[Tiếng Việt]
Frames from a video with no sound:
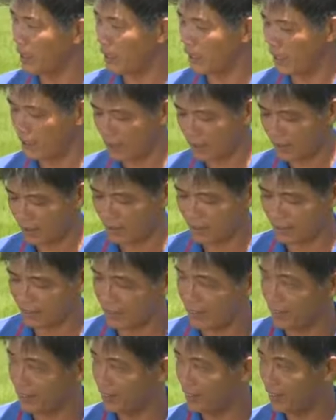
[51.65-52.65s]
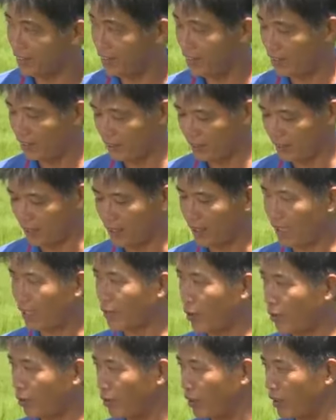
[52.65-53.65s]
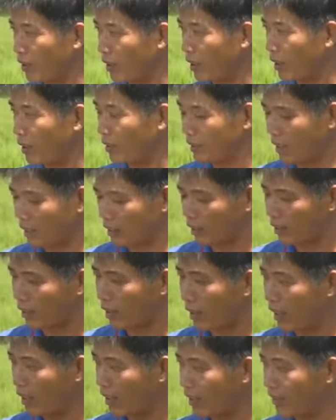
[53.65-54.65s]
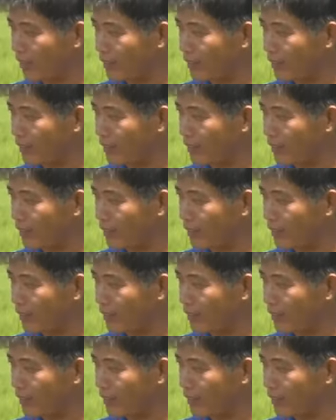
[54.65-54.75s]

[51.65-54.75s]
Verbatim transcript: và để khắc phục nó là sao cho nó hết á.